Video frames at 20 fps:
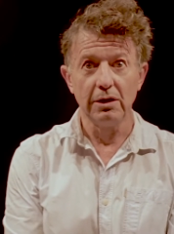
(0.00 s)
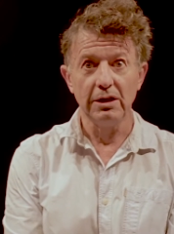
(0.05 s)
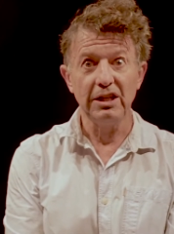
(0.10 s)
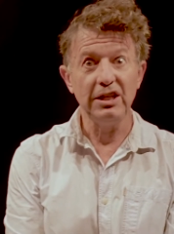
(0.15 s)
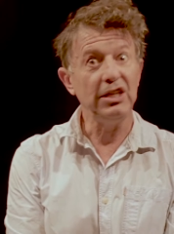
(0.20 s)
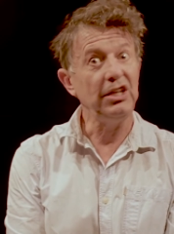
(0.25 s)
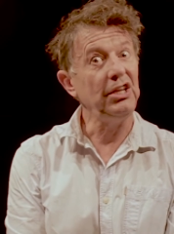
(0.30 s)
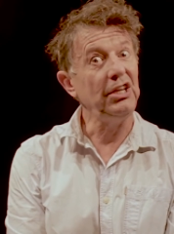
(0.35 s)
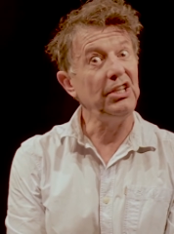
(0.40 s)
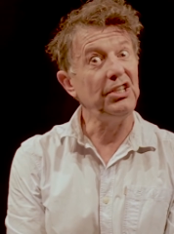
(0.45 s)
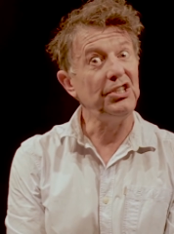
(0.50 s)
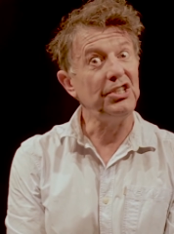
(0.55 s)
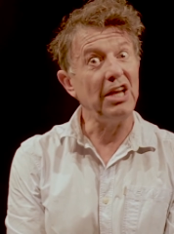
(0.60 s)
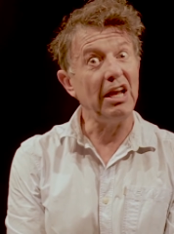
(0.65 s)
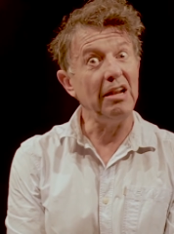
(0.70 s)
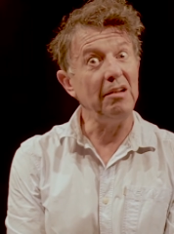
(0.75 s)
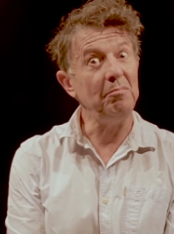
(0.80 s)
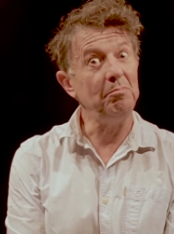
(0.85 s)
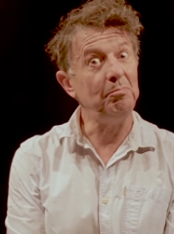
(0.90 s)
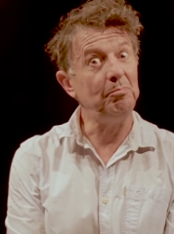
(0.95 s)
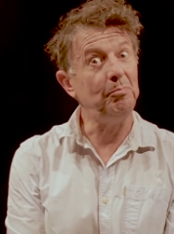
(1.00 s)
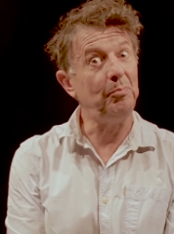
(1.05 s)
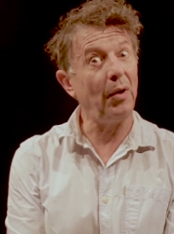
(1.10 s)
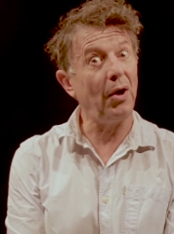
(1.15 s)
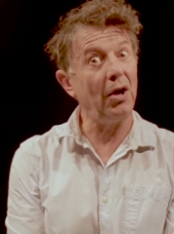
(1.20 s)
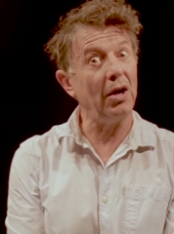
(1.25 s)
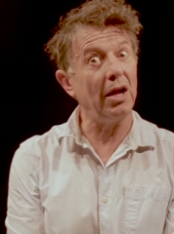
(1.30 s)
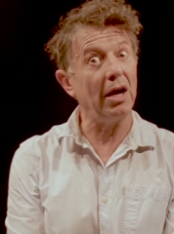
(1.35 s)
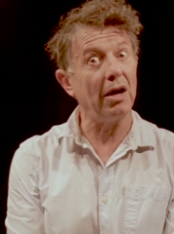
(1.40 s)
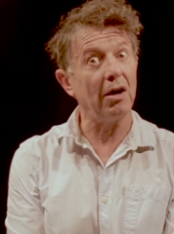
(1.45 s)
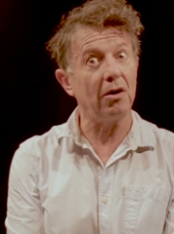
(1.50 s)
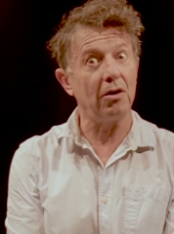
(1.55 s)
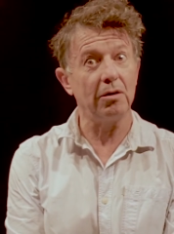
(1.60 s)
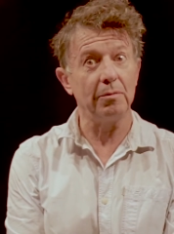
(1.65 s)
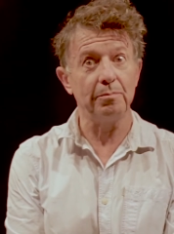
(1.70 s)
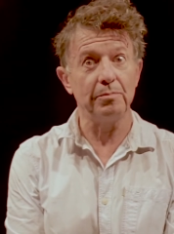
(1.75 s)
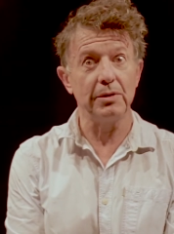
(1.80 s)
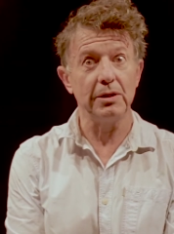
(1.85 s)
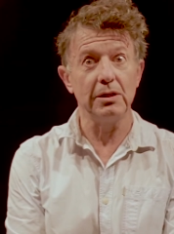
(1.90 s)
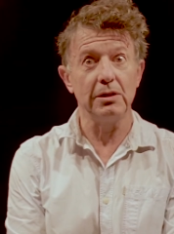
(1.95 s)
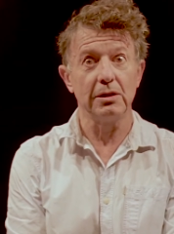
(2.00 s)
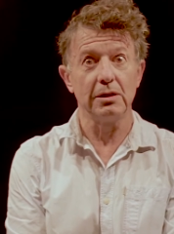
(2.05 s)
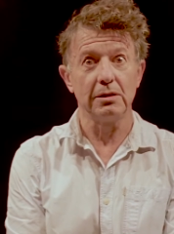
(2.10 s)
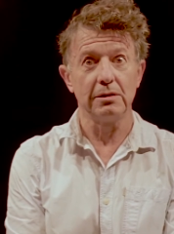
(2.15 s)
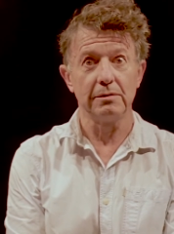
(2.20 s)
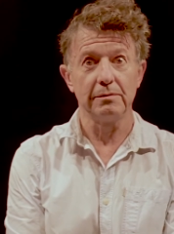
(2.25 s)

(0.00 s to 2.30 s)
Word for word: ils tiennent pas la rampe, les gars.